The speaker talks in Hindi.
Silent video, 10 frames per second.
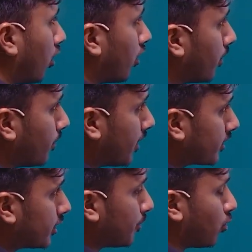और बी
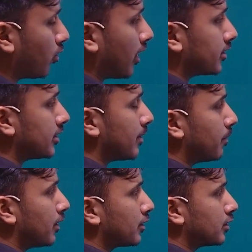एस सी प्रो क्लासेज
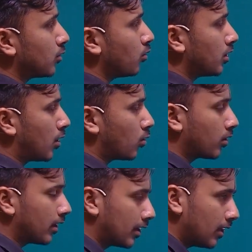एप्लीकेशन को डाउनलोड
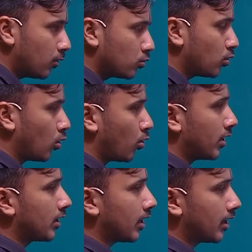करके उसको
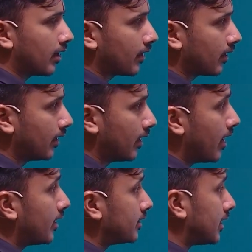लॉगिन करना है
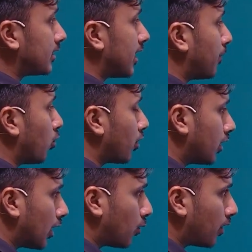जैसे आप लॉगिन
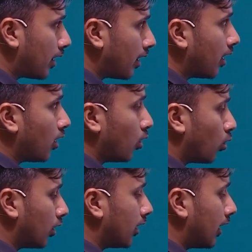करोगे ना
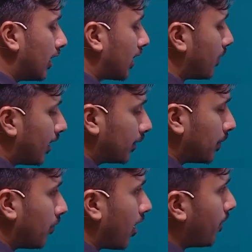लॉगिन करने के बाद में
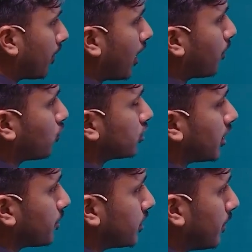वहाँ पर आपको
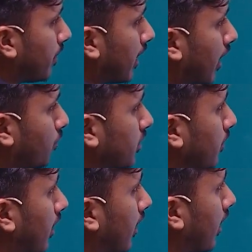सबसे पहला ऑप्शन
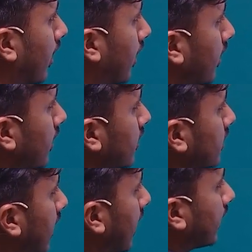मिलेगा
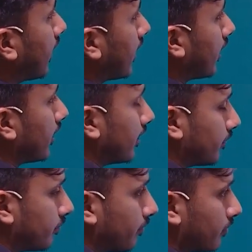सेलेक्ट कैटेगरी
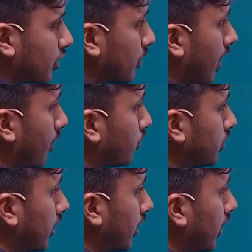जिसमें
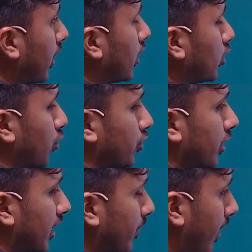आपसे
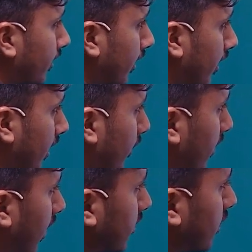यूनिवर्सिटी की बात करेगा कि भाई
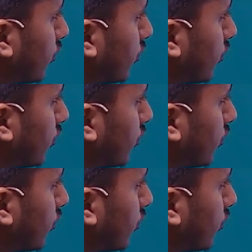राजस्थान